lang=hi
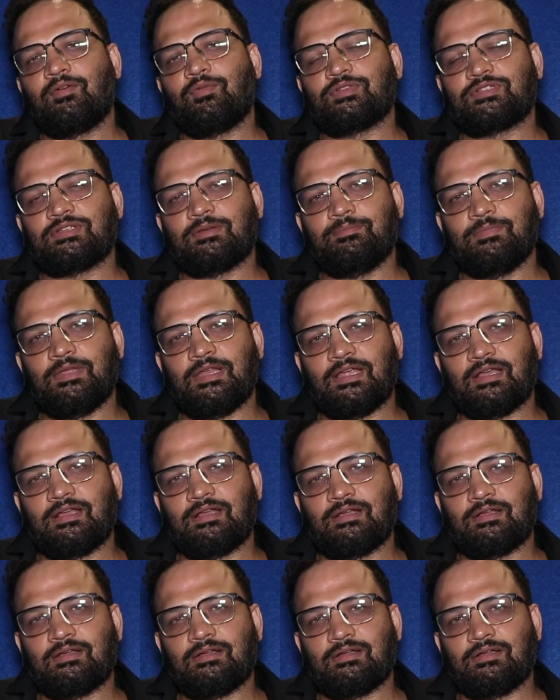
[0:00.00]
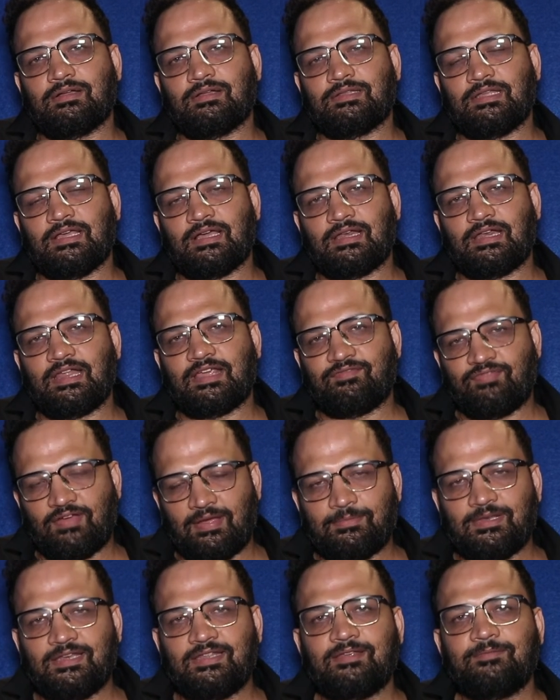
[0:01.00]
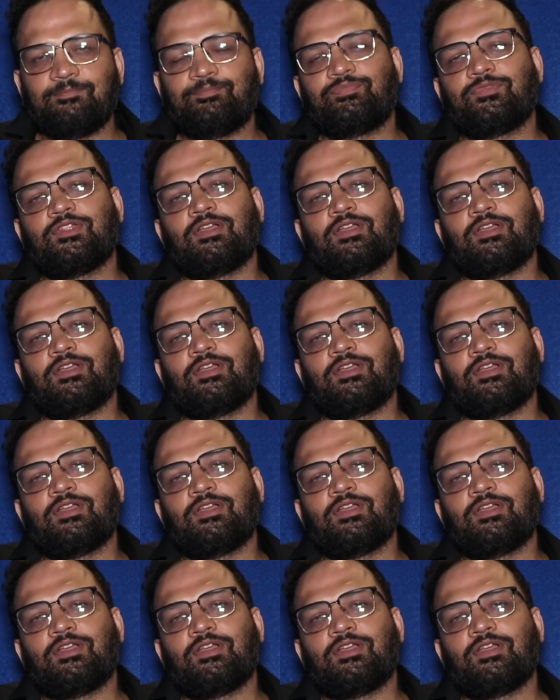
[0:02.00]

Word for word: वो सब मेरे दे आर लाइक फैमिली